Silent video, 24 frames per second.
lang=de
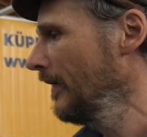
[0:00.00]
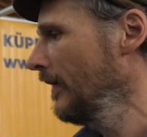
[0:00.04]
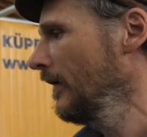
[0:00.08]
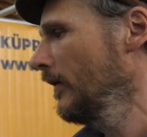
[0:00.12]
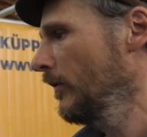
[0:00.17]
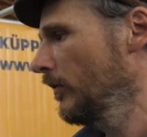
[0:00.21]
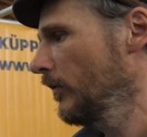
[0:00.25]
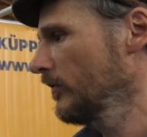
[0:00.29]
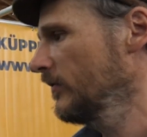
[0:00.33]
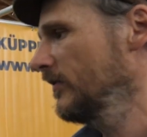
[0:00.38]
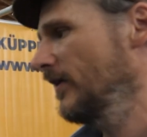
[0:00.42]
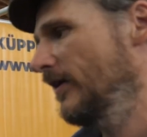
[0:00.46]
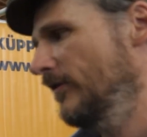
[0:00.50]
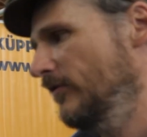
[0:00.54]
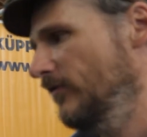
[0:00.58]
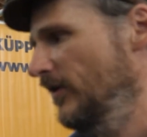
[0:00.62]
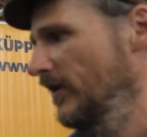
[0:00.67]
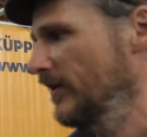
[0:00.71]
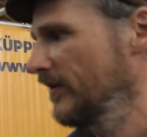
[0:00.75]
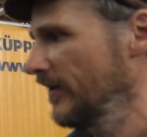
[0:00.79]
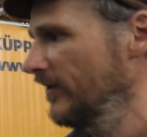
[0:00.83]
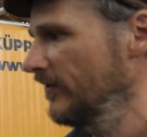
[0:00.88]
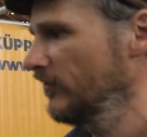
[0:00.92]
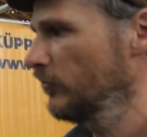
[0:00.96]
Ja. Und dann
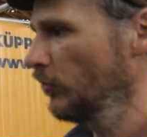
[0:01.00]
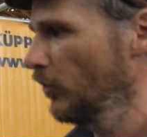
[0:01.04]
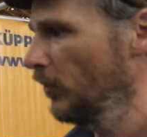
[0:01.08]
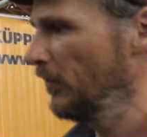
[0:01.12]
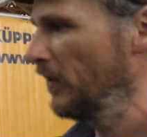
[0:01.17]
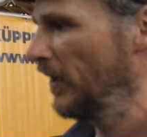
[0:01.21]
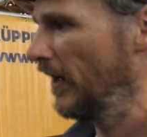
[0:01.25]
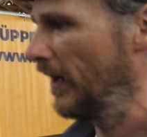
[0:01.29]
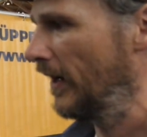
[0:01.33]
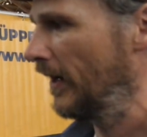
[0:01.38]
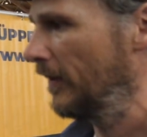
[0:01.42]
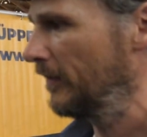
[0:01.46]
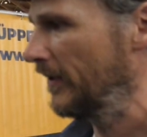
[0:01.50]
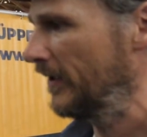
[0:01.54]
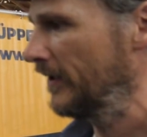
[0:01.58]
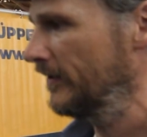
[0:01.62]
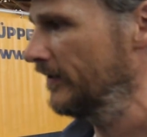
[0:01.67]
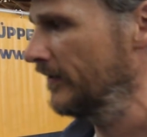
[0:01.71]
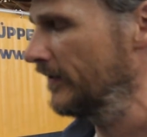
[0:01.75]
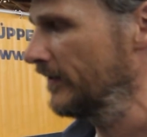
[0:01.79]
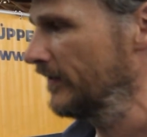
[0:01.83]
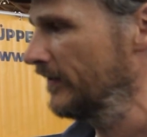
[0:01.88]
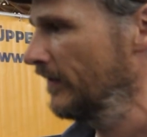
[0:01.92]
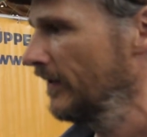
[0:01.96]
wird das so
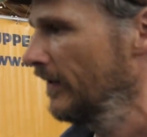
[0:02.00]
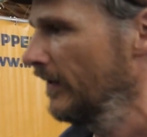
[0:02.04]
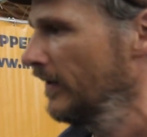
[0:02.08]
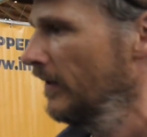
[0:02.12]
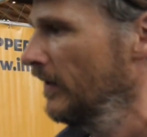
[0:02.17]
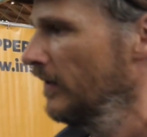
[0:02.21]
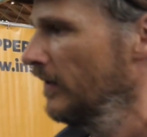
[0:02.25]
bearbeitet.